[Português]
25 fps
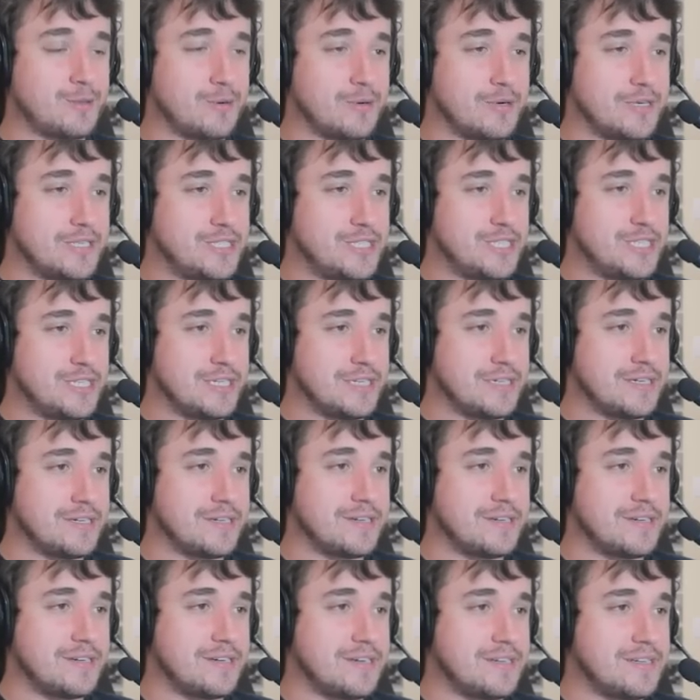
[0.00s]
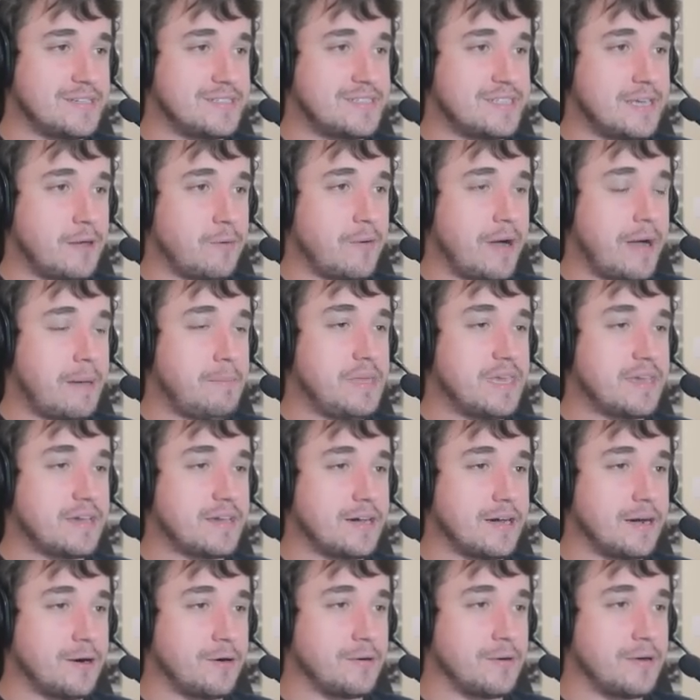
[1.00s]
Toad ser um
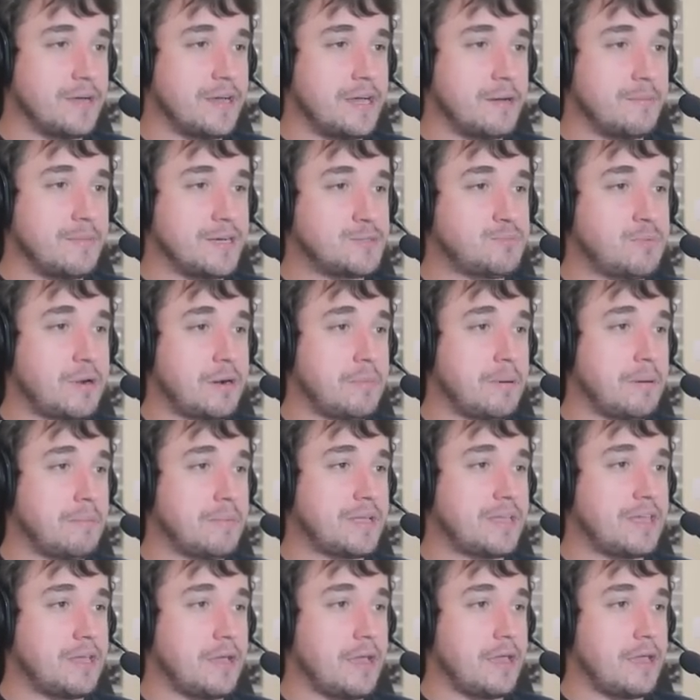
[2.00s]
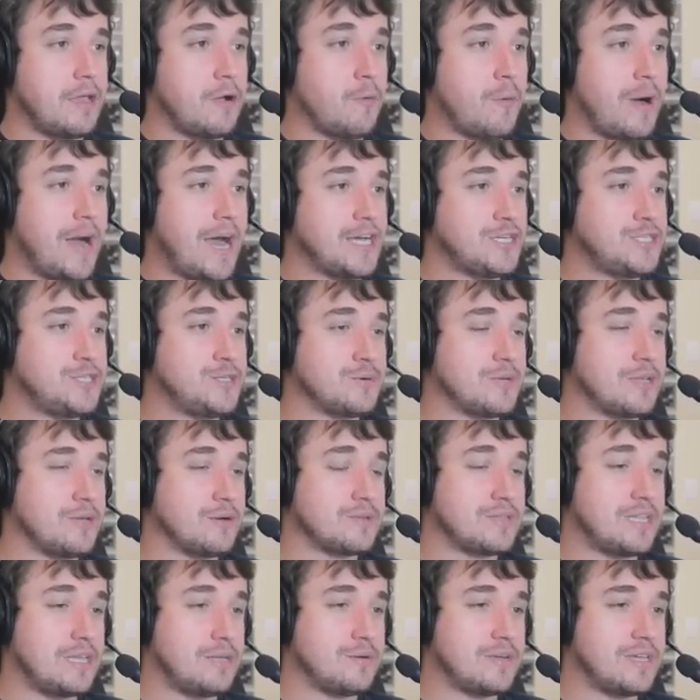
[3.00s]
amigão. Mas o problema é que eu acho que
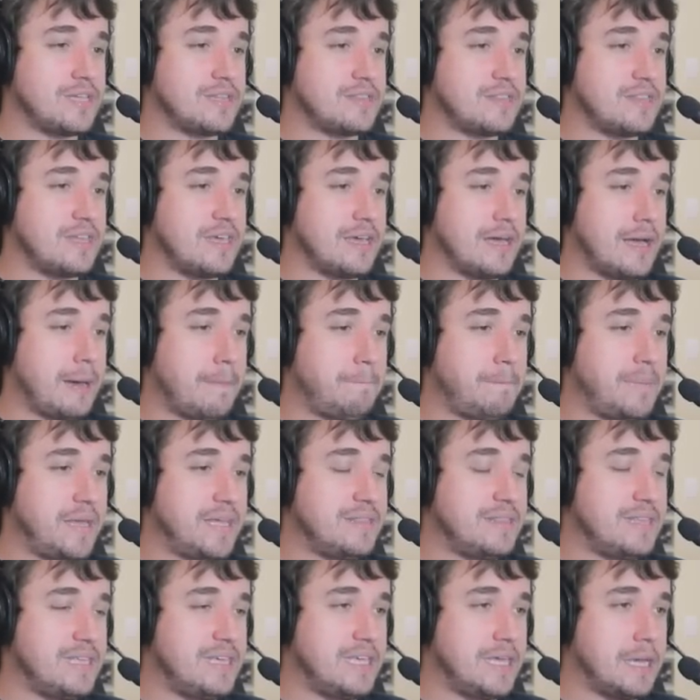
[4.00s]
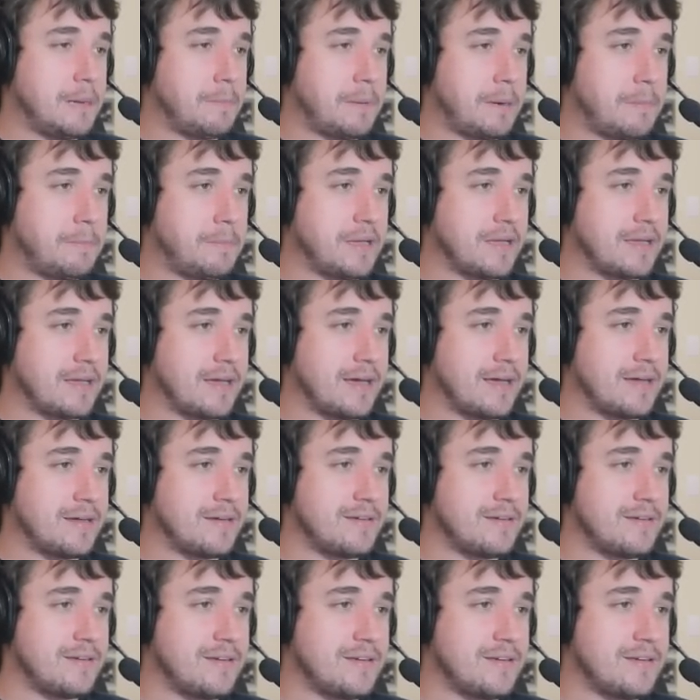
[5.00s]
eu tenho que ter a peninha para pegar.